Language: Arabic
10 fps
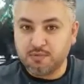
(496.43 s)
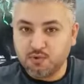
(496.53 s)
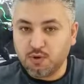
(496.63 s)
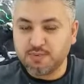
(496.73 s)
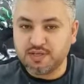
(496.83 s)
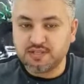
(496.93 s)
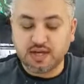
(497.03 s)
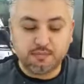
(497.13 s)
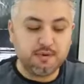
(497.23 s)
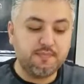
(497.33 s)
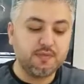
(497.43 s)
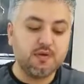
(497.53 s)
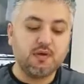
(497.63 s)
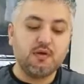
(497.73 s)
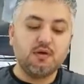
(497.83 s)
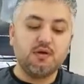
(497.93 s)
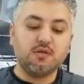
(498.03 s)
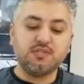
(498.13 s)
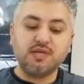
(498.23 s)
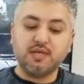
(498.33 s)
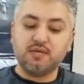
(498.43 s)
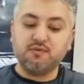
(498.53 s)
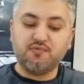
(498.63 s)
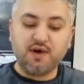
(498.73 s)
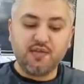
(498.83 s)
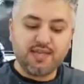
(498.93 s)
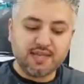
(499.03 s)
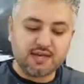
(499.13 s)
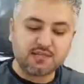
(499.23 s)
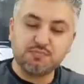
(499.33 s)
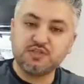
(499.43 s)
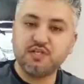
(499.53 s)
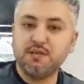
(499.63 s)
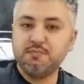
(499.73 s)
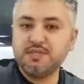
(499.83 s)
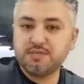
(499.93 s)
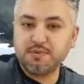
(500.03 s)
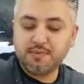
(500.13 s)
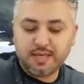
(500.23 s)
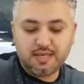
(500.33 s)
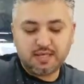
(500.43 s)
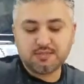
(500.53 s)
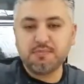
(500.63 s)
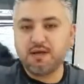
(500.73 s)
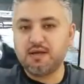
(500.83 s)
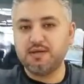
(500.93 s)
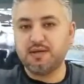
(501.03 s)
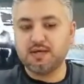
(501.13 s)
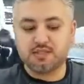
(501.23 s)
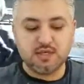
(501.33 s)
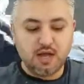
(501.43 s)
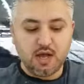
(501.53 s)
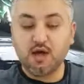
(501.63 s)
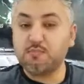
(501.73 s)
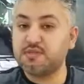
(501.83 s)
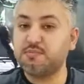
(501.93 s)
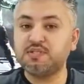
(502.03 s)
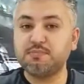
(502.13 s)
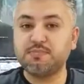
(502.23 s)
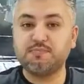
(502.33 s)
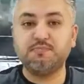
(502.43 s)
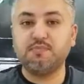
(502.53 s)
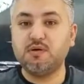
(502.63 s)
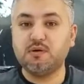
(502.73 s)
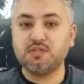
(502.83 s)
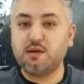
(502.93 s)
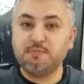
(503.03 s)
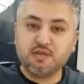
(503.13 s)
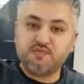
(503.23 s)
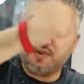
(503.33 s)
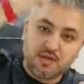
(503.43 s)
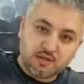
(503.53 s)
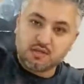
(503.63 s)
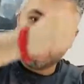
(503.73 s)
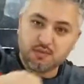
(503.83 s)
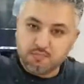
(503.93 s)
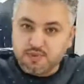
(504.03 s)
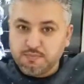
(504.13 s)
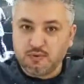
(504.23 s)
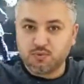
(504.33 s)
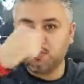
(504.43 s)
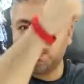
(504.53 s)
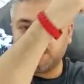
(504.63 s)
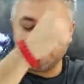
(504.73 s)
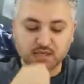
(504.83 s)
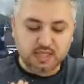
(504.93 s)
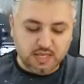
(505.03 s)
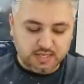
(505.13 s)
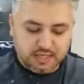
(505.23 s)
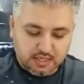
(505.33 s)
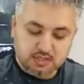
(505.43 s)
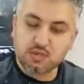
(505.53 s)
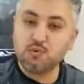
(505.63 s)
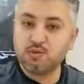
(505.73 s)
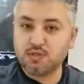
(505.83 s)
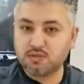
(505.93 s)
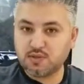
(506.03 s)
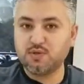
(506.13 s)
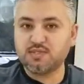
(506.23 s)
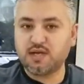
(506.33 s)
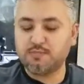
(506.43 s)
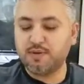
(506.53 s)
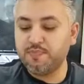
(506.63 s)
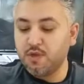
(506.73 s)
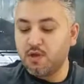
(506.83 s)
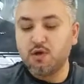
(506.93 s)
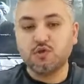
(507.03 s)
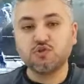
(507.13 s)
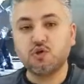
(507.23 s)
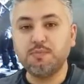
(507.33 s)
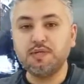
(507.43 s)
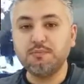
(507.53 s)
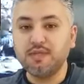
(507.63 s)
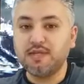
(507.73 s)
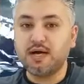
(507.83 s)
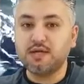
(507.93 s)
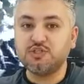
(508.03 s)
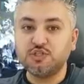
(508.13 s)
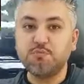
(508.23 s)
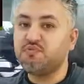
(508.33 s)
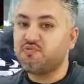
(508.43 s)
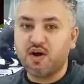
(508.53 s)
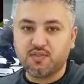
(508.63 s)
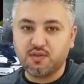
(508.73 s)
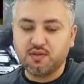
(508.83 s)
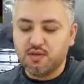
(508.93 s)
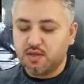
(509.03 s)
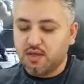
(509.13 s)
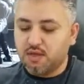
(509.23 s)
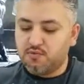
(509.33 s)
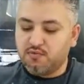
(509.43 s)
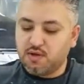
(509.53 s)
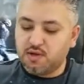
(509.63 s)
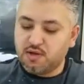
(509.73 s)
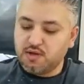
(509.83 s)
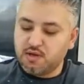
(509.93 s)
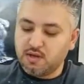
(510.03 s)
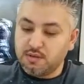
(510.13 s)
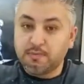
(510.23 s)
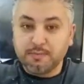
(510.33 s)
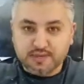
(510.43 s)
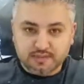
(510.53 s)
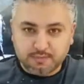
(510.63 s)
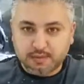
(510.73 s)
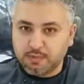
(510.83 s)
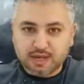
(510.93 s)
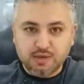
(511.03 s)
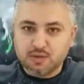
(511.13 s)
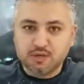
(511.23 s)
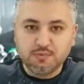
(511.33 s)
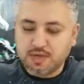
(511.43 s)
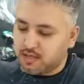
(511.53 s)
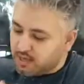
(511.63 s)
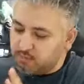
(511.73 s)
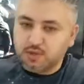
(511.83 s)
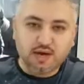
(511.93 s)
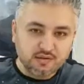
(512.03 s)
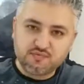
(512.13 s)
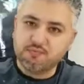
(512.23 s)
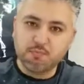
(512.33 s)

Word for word: نوع من الزحمه. انزين فهذه كانت مشكله بالنسبه للمحلات مع الناس، هذا بس ما سبب زحمه اللي فيها ذبح وبوكسات، لا يعني سو سوت زحمه. الصوب اليمين كان شبه فاضي. فالممر طبعا ما قاعد اقول كل مكان لا المكان